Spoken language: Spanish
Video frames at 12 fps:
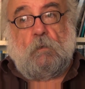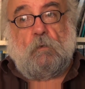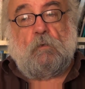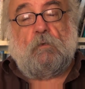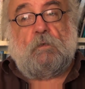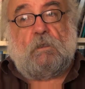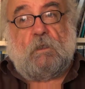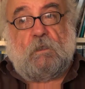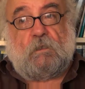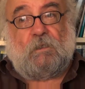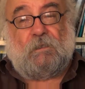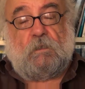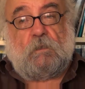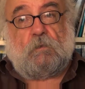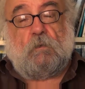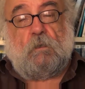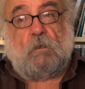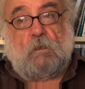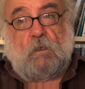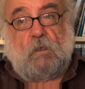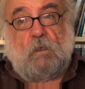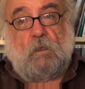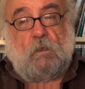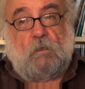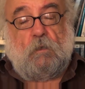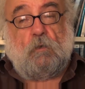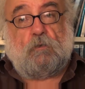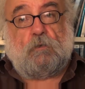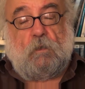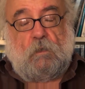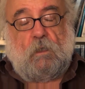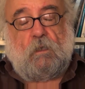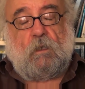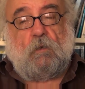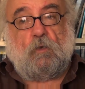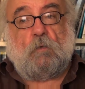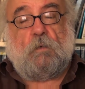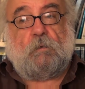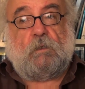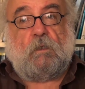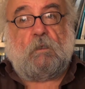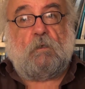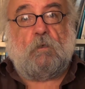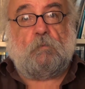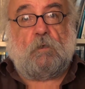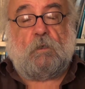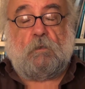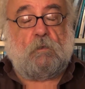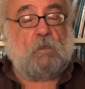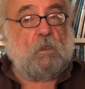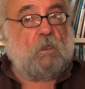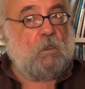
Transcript: con un interés, insisto, del 0,25%,